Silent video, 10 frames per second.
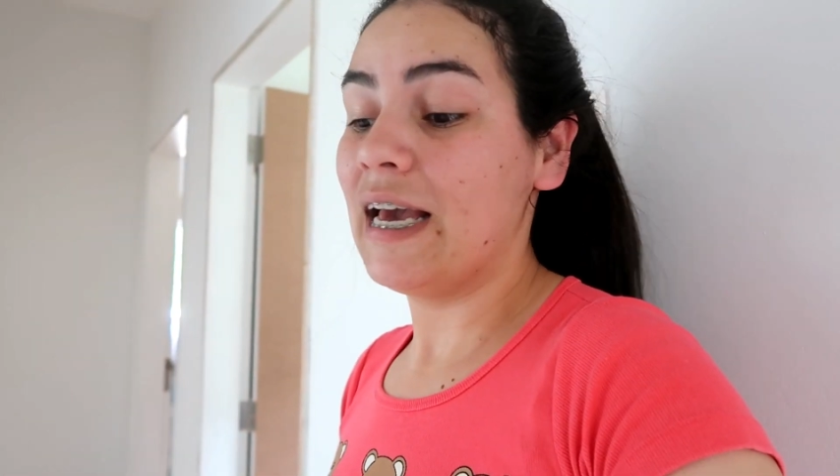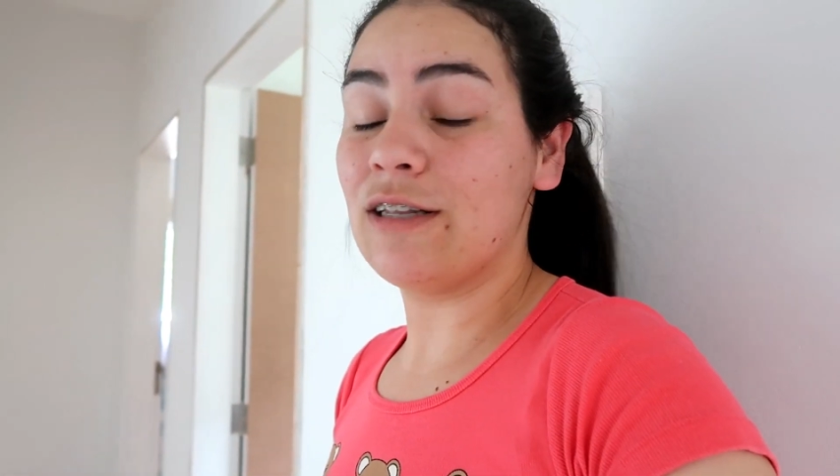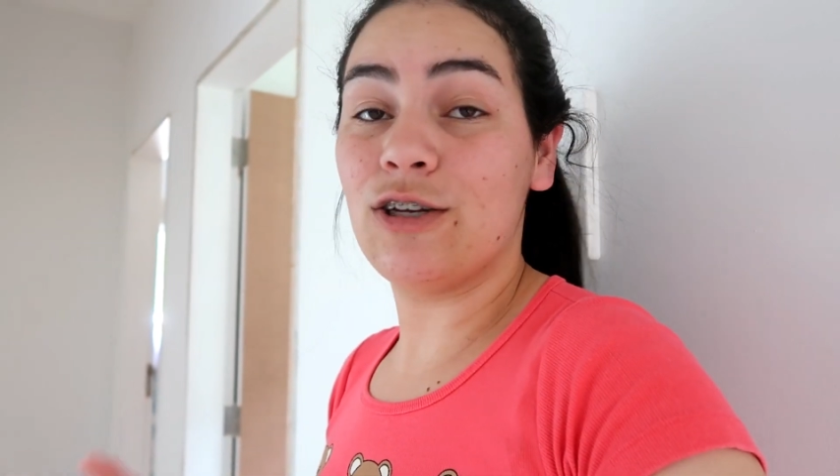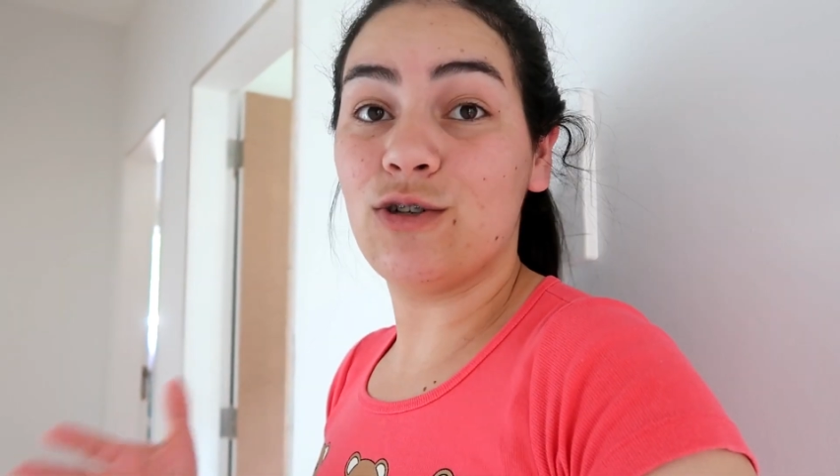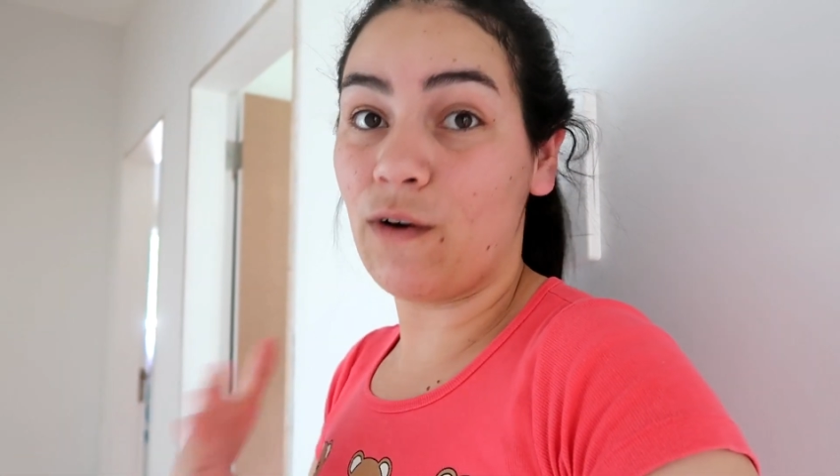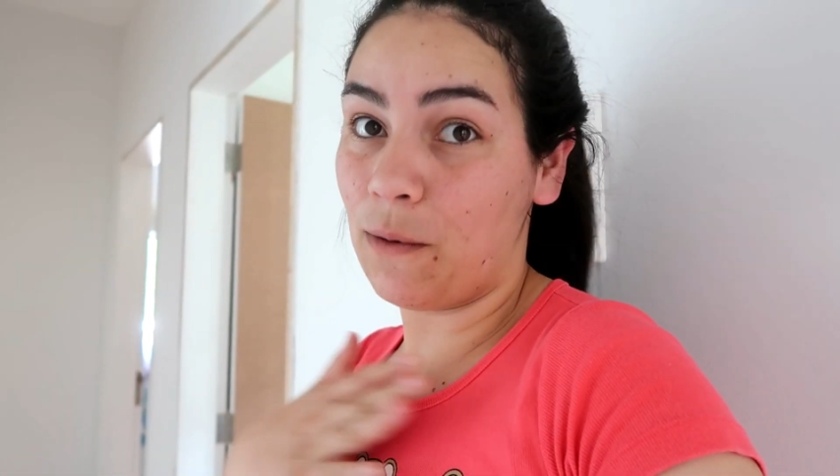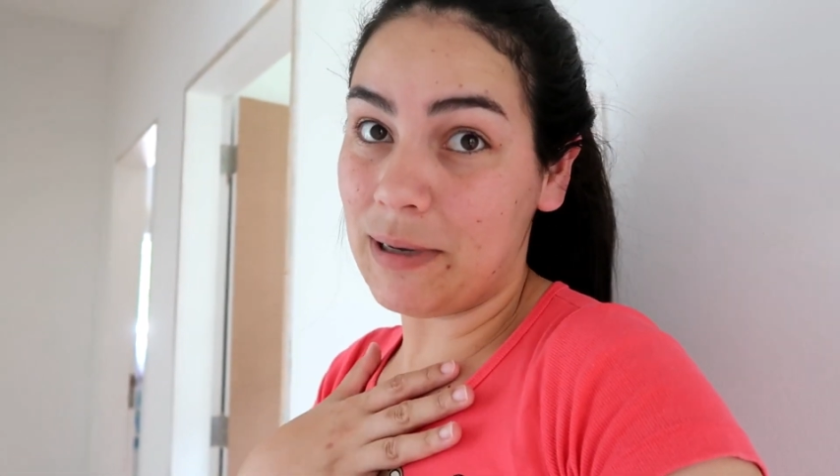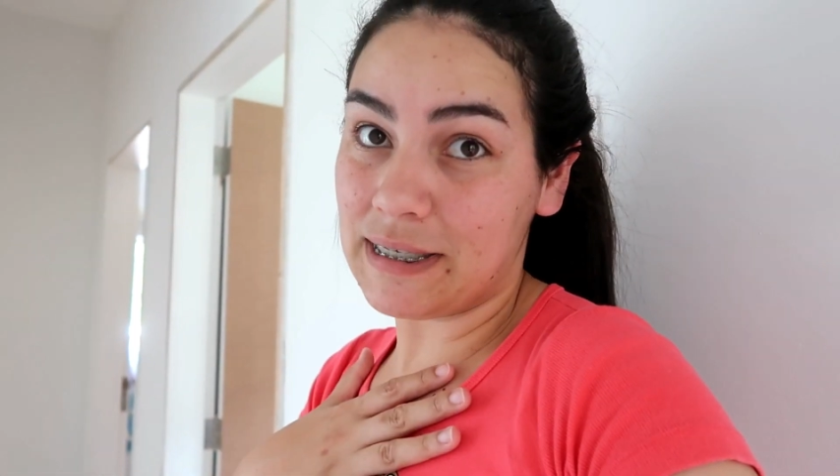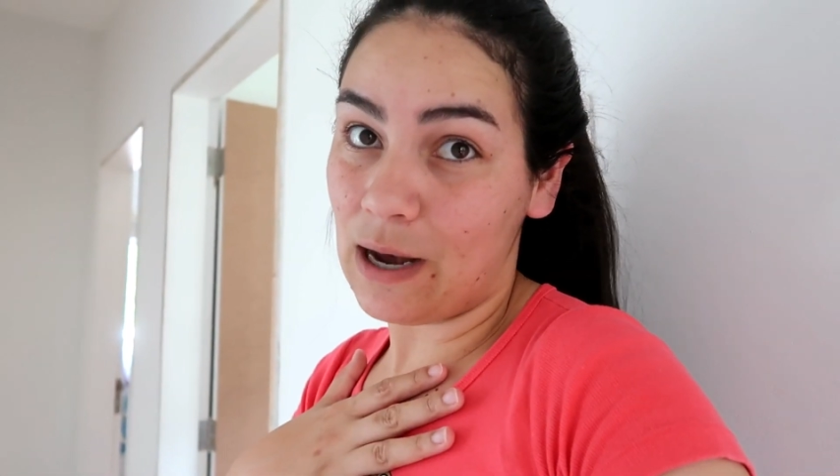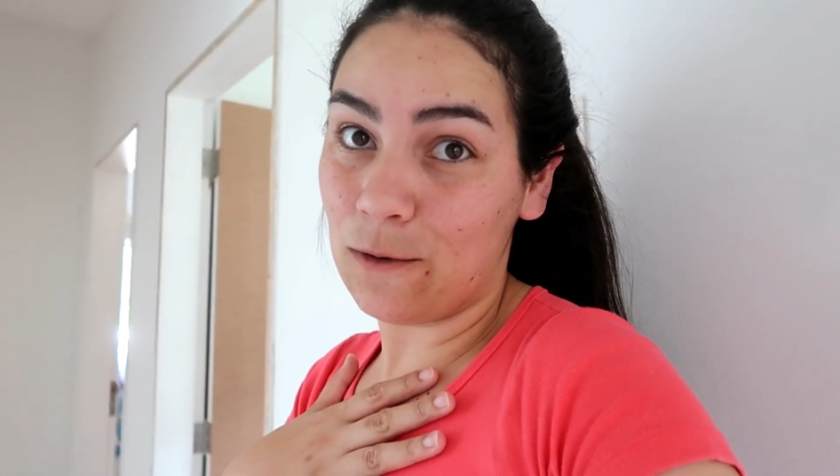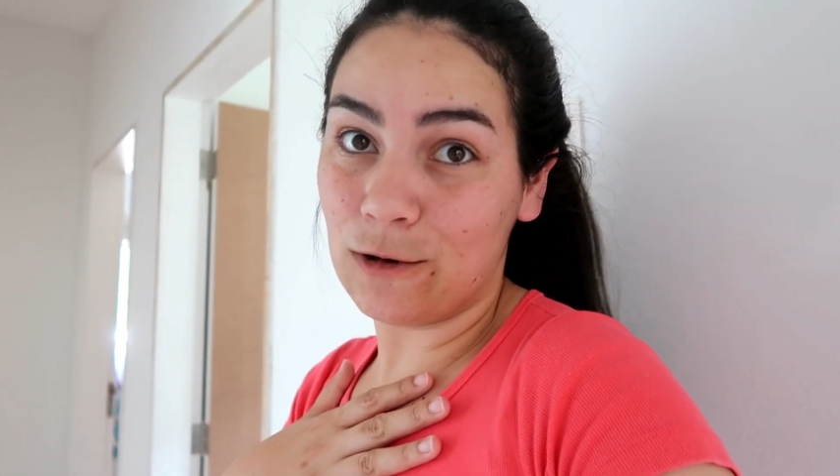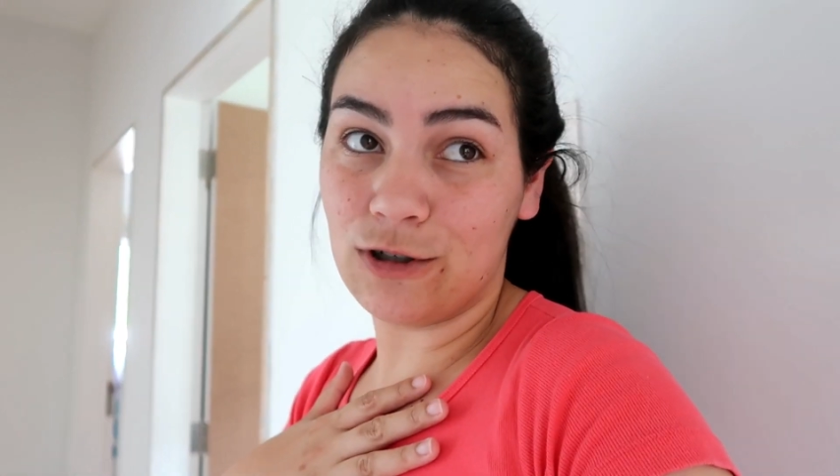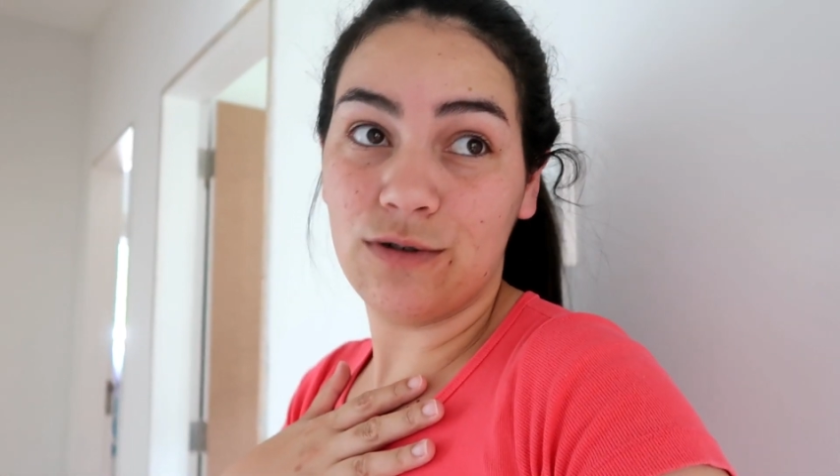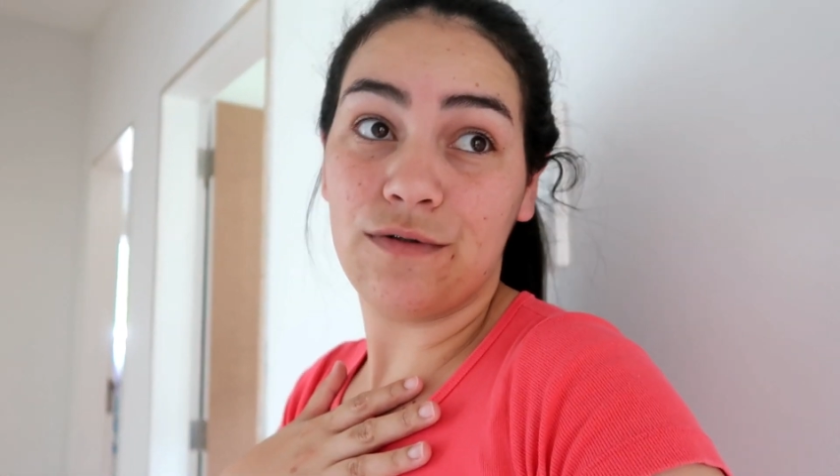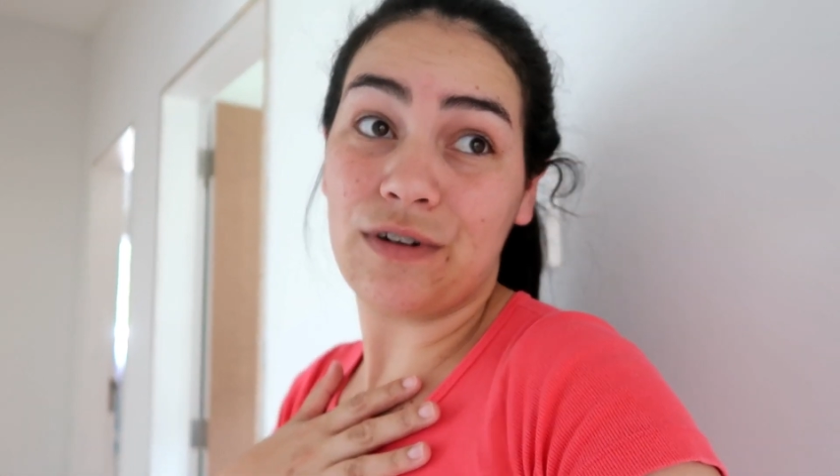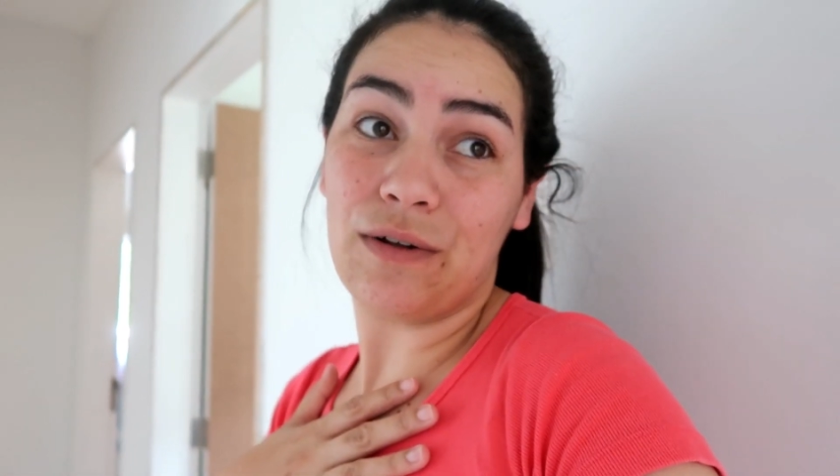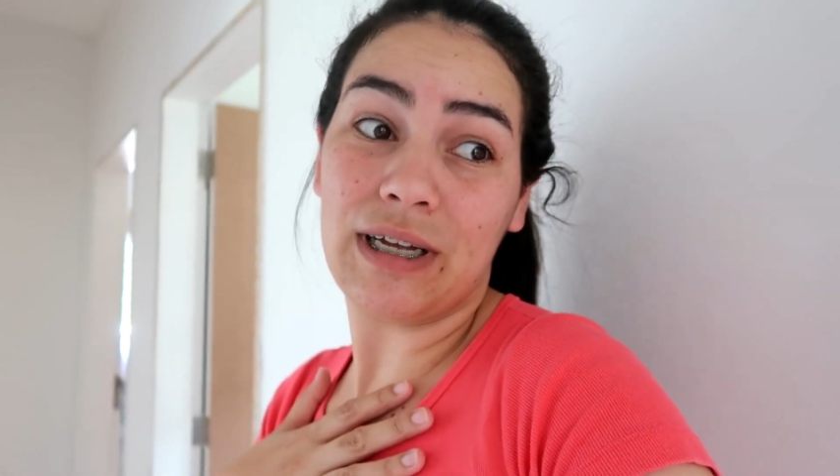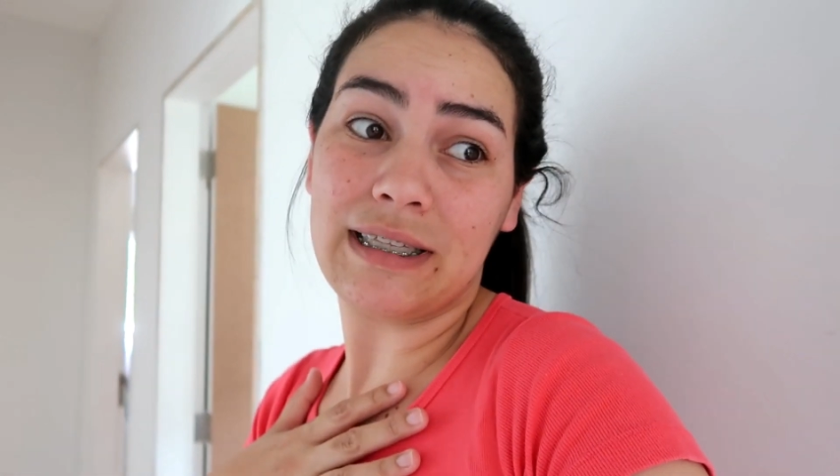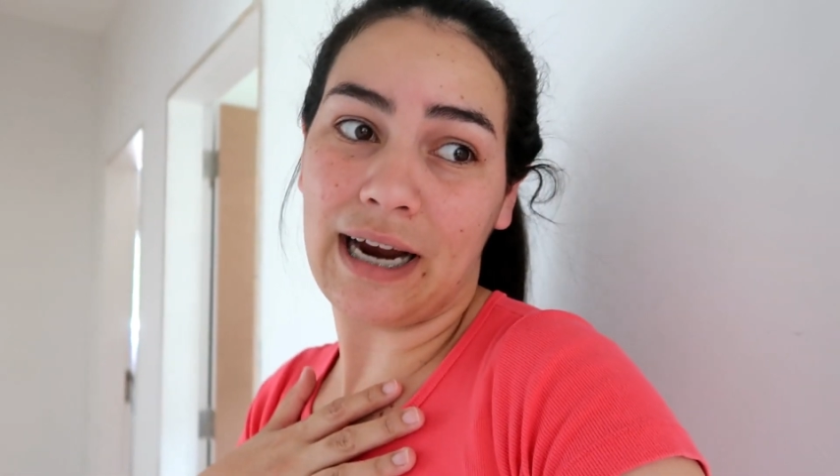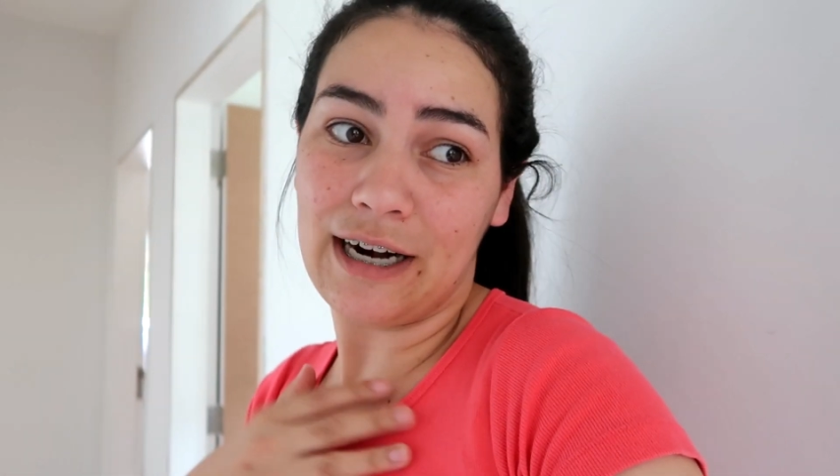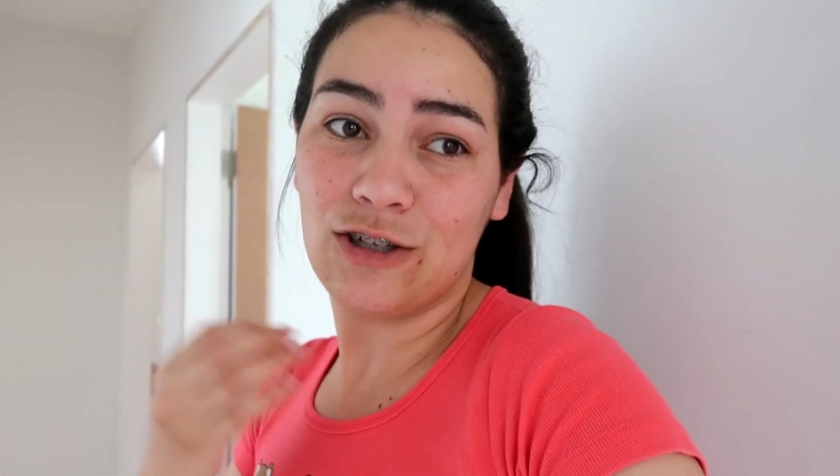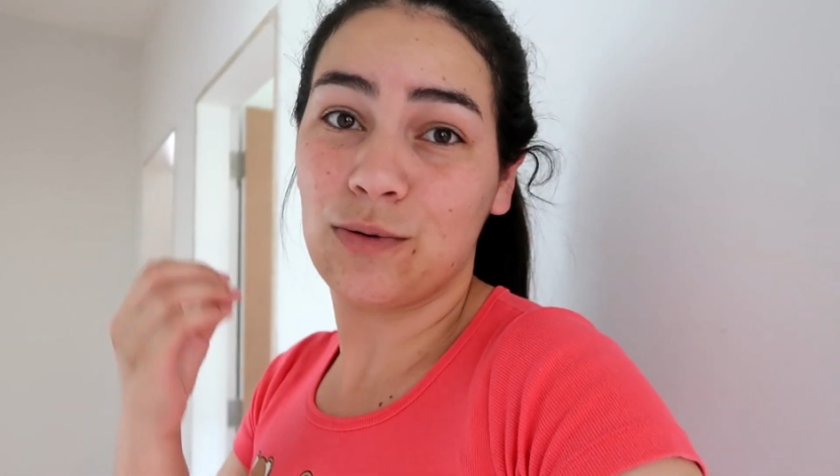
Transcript: Então a gente vai começar hoje, no final da tarde,